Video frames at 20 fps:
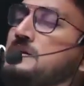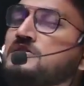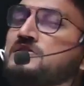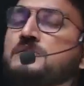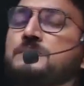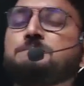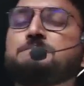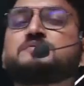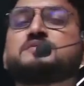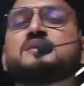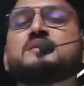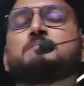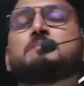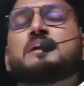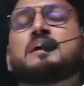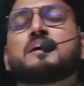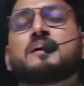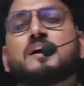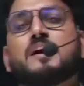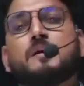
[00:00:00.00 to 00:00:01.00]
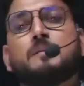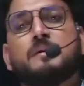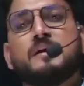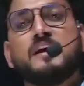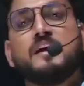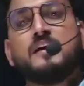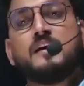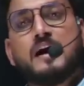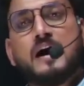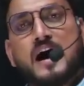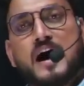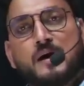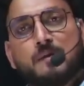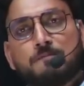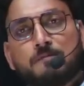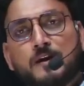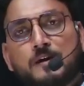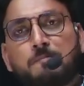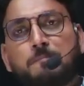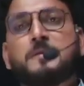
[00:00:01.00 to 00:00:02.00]
सबसे बड़ा काम है
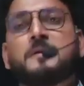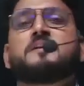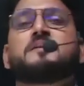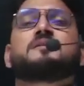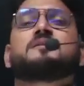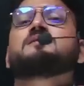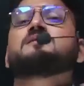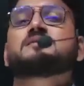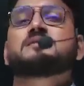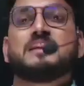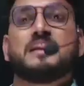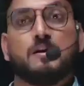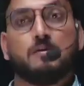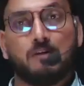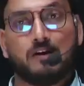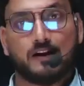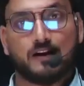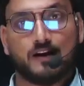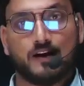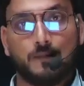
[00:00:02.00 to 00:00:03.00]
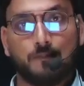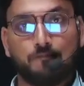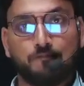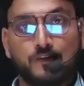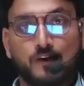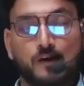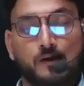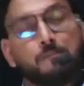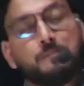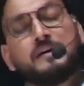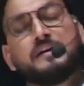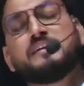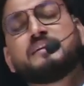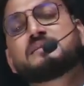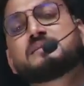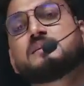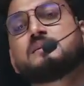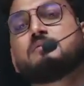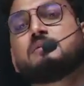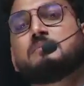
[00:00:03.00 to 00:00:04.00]
आपकी फिटनेस लेवल का फिटनेस
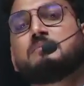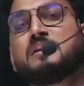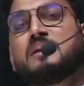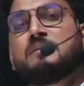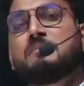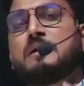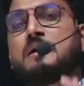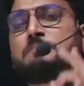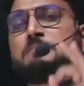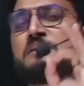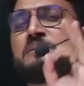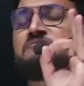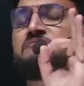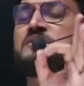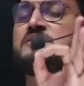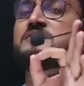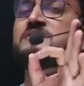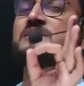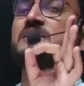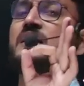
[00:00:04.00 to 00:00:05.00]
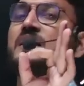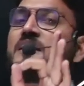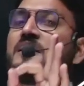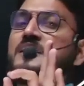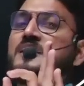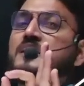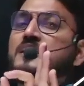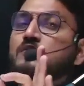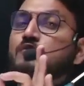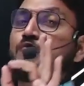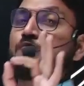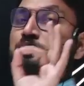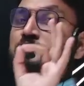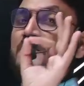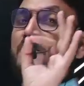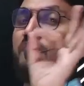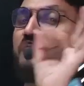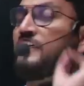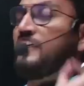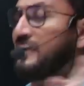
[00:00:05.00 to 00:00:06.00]
लेवल मतलब आप कितने शारीरिक रूप से
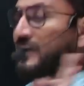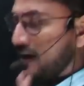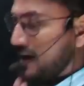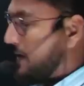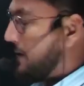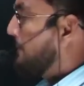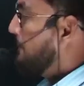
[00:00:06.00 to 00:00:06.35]
फिट हैं